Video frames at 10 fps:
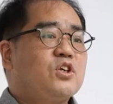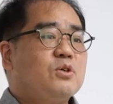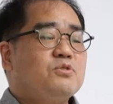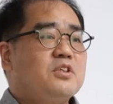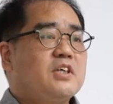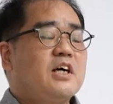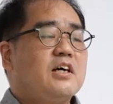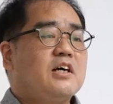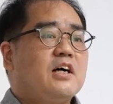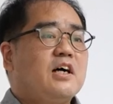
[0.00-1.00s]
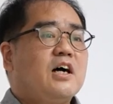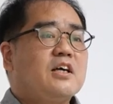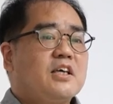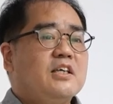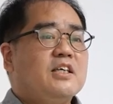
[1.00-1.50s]
여러분들과
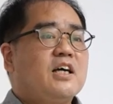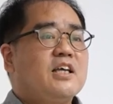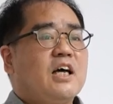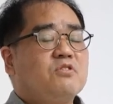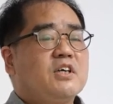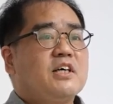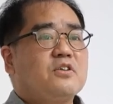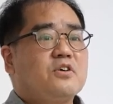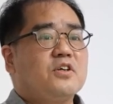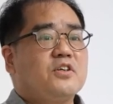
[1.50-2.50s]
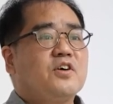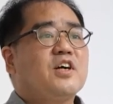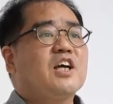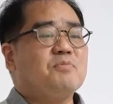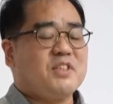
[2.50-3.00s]
함께 이야기 나누게 돼서
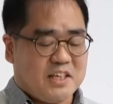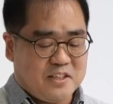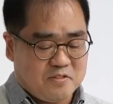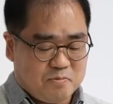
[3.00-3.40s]
영광입니다.